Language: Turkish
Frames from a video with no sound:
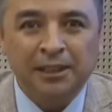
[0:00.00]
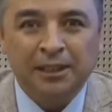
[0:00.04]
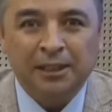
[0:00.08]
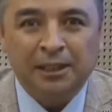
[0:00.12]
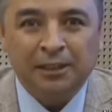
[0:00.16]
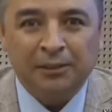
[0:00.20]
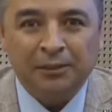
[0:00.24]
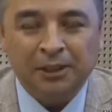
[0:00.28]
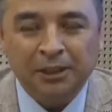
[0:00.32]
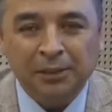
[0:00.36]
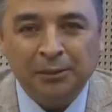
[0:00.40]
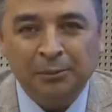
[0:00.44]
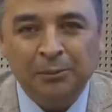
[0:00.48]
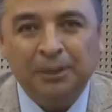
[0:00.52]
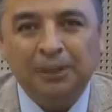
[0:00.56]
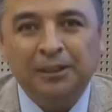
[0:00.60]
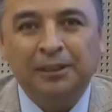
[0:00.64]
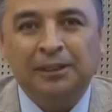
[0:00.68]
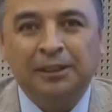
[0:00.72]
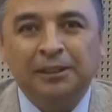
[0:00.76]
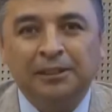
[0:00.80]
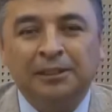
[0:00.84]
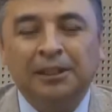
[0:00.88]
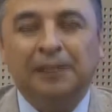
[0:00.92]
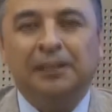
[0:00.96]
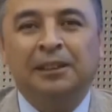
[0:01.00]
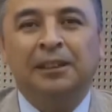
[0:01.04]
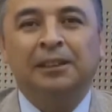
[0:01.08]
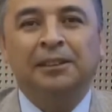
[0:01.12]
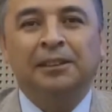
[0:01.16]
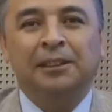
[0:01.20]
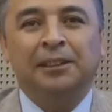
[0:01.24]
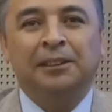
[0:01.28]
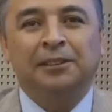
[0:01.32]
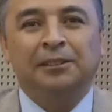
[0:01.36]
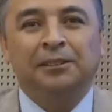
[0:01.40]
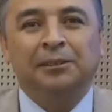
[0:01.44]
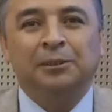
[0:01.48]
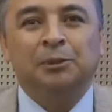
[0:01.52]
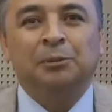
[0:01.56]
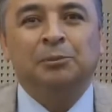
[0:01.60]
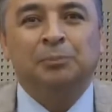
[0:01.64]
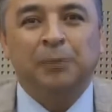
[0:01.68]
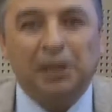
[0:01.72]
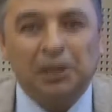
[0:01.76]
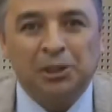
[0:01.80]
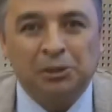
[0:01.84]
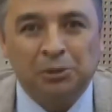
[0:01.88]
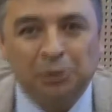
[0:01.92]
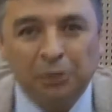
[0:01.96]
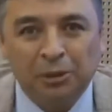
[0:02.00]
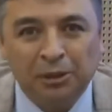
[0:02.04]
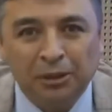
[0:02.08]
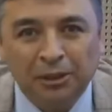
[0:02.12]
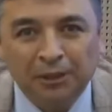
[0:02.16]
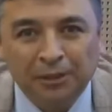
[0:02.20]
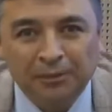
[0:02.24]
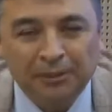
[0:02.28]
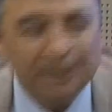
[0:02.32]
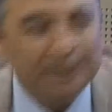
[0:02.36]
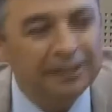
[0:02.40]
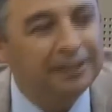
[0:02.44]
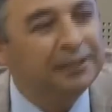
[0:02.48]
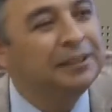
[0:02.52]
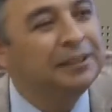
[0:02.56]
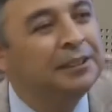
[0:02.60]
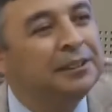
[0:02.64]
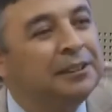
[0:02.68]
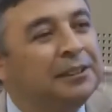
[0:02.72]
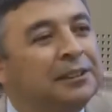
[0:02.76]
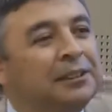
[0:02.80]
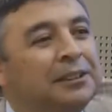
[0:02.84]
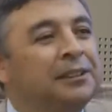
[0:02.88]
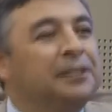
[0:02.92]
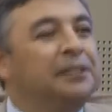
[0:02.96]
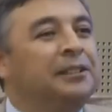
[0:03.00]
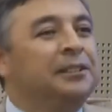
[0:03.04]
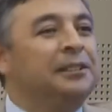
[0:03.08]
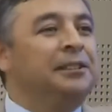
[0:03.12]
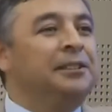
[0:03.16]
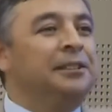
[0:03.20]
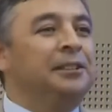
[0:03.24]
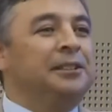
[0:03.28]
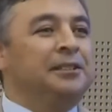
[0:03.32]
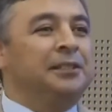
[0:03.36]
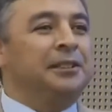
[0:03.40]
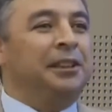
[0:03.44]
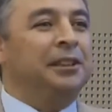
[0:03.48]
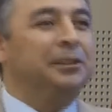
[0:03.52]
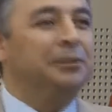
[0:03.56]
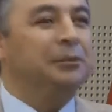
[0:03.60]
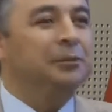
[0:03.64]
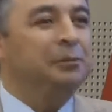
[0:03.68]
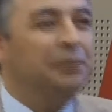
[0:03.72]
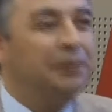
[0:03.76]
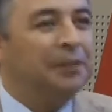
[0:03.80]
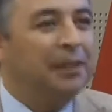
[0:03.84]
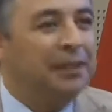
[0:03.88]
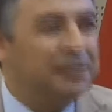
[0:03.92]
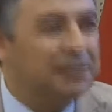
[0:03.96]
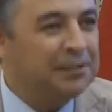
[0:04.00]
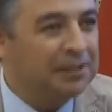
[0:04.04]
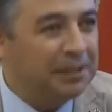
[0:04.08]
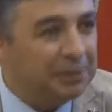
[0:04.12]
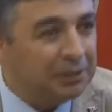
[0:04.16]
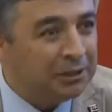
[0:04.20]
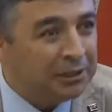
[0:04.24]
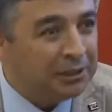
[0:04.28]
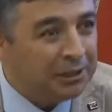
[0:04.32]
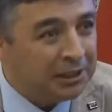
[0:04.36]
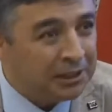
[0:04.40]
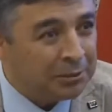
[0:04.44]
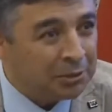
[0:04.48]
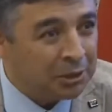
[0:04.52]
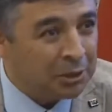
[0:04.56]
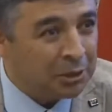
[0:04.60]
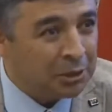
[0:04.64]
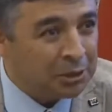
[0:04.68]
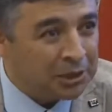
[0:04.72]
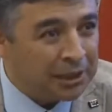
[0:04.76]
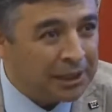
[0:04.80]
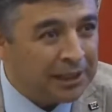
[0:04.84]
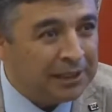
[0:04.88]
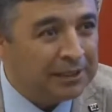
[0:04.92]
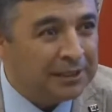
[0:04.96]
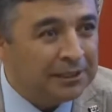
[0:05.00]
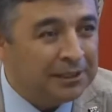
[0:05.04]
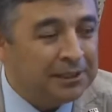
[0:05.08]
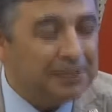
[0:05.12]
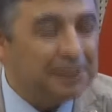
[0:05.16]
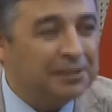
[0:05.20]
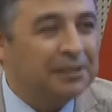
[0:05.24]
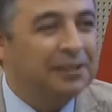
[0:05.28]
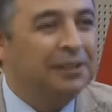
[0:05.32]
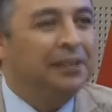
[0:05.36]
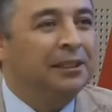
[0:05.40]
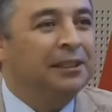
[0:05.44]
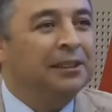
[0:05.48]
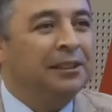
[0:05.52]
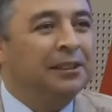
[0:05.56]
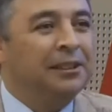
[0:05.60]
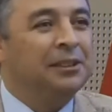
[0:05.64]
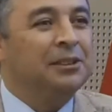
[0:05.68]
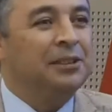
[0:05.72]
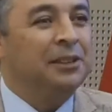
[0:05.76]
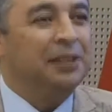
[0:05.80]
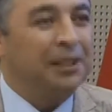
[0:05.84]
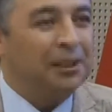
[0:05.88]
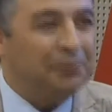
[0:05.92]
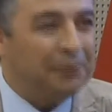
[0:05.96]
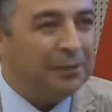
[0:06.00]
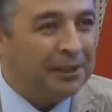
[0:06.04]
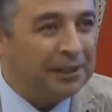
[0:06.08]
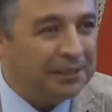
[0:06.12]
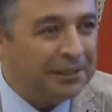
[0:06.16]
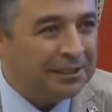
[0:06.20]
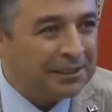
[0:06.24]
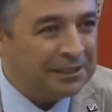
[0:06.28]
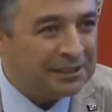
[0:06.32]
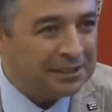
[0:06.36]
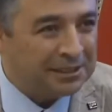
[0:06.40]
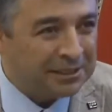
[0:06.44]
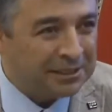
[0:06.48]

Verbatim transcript: Efendim e, tekrar yayınımız başlıyor ve e, Sayın Aslan yayınımıza hoş geldiniz. Hoş e, şeref verdiniz.